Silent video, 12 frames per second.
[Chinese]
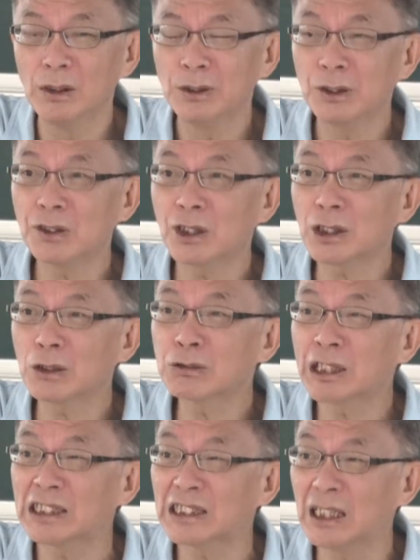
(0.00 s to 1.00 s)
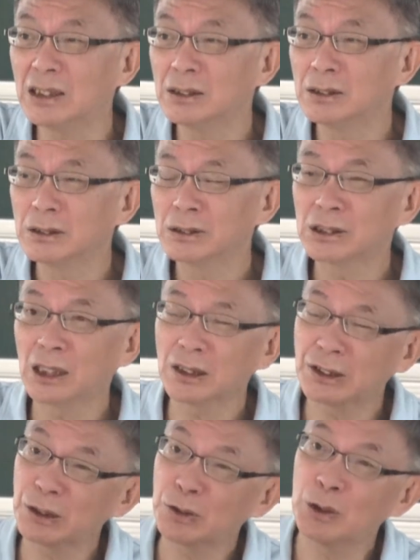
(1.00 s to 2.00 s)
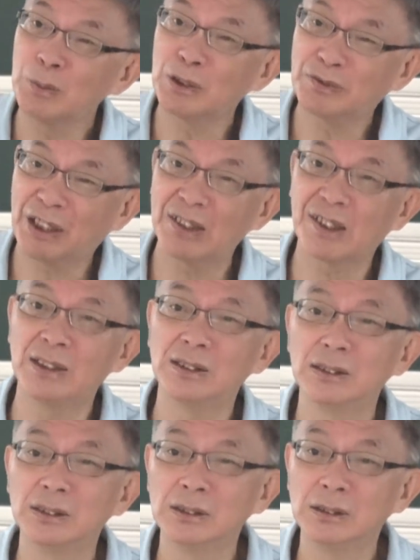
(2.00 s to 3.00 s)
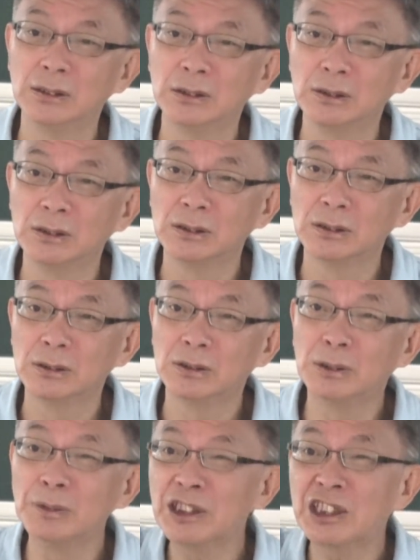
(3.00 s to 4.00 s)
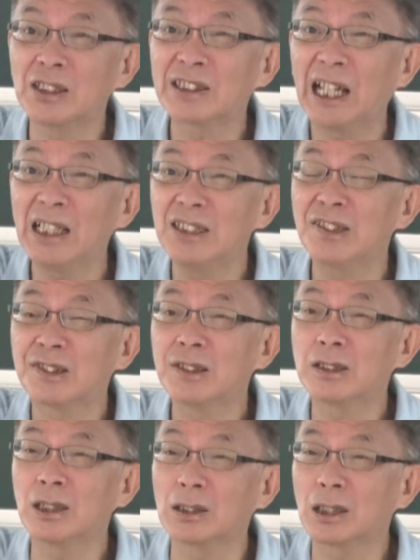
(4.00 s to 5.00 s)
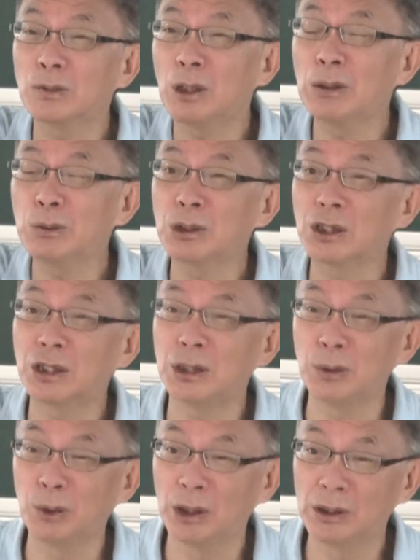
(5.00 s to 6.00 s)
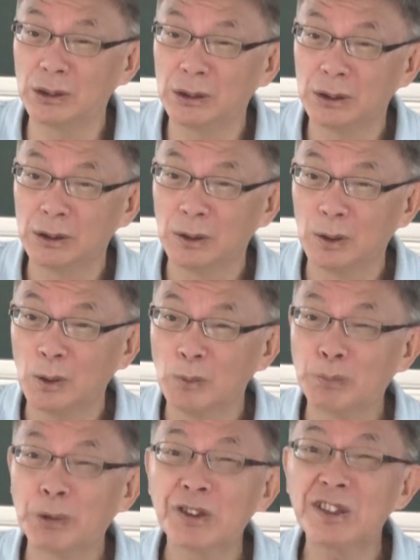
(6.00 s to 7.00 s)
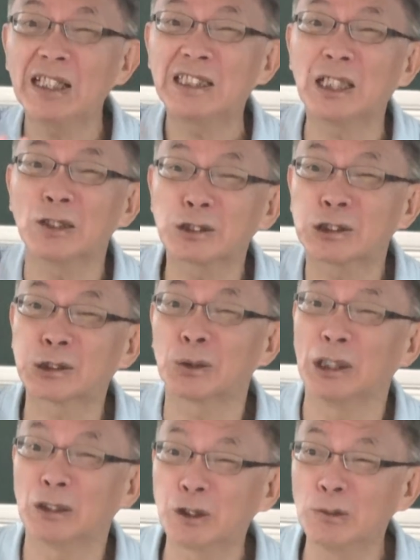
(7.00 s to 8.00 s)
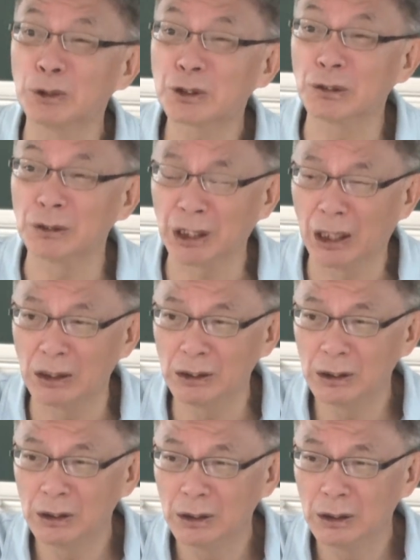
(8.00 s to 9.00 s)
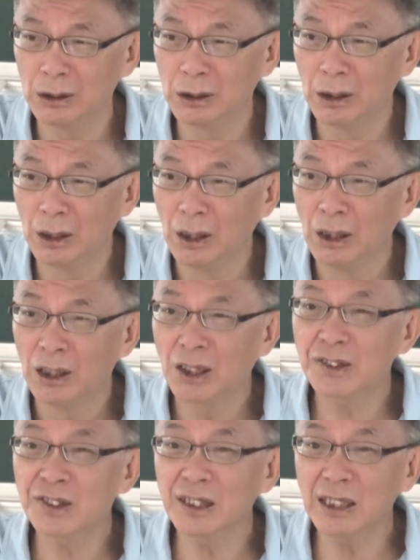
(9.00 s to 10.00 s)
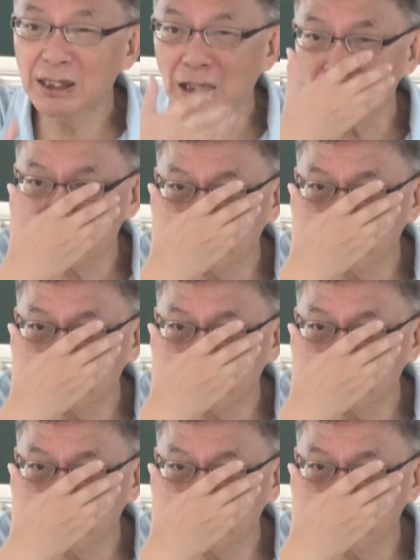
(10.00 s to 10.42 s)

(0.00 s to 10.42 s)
就是要告诉大家，看到哲学里面的发展。我们讲泰利斯讲到万物的起源。不是在讲水重不重要，而是在讲